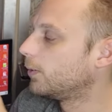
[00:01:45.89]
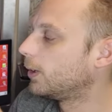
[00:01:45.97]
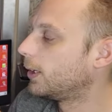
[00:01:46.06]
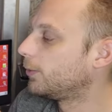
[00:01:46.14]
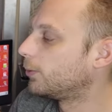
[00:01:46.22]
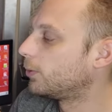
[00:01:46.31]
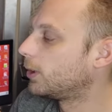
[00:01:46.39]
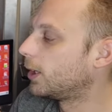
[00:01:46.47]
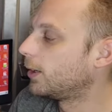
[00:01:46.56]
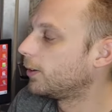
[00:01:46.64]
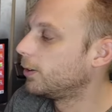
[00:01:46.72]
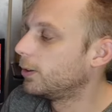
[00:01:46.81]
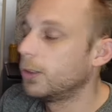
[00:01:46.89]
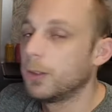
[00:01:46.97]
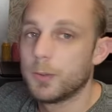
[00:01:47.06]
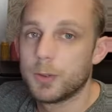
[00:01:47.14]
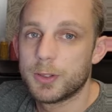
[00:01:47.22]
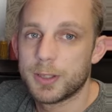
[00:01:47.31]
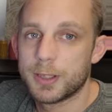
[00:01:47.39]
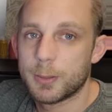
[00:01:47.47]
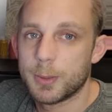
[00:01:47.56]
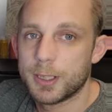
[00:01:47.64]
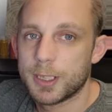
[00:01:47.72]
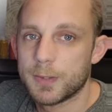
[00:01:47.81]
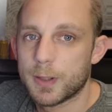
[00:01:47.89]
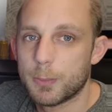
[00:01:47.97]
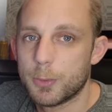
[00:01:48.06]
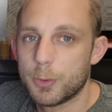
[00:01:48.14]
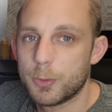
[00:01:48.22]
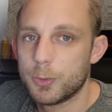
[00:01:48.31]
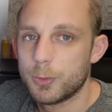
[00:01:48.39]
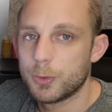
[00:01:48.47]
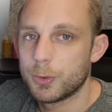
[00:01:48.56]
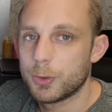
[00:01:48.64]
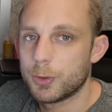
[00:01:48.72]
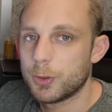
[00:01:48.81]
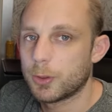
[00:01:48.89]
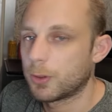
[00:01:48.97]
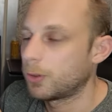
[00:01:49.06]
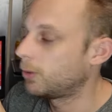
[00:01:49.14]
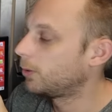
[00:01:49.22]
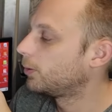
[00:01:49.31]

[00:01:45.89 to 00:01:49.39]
Voilà, donc là, vu que c'est une tablette qui va beaucoup sur